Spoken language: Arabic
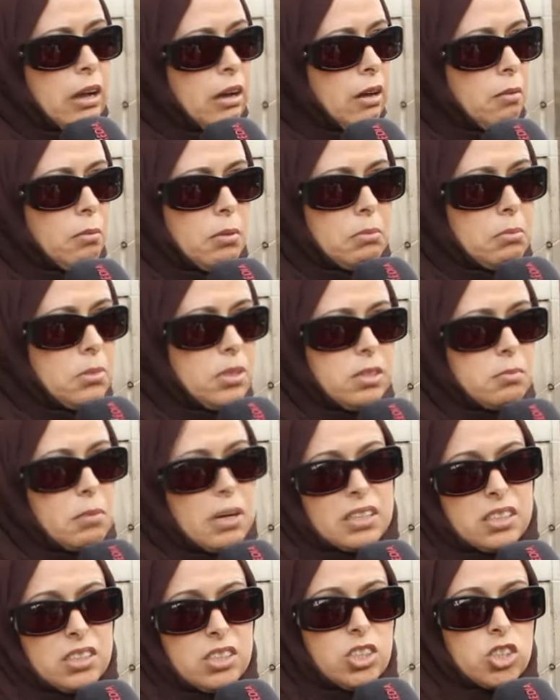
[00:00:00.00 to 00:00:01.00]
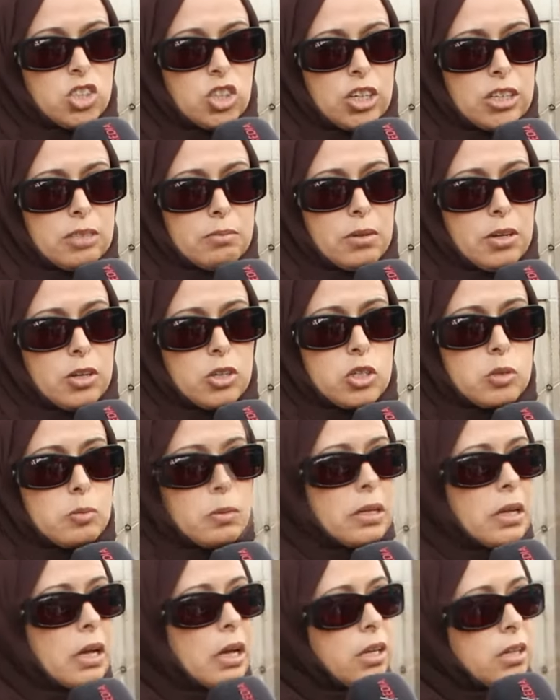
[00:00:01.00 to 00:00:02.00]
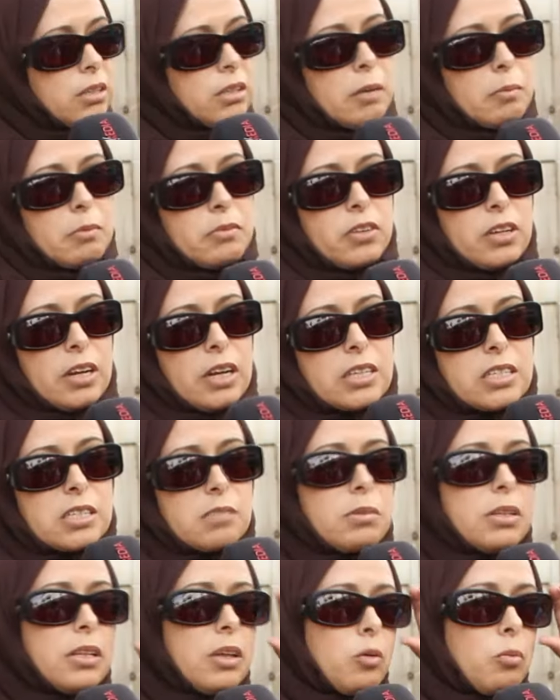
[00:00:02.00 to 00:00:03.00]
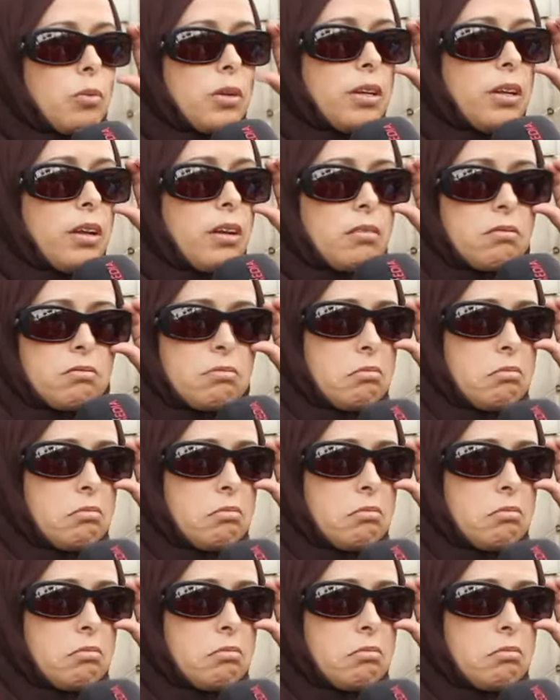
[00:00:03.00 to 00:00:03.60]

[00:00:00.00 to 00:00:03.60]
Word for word: اما ماني ما عنديش خدمه رسميه هكا ندبر في راسي منا ومنا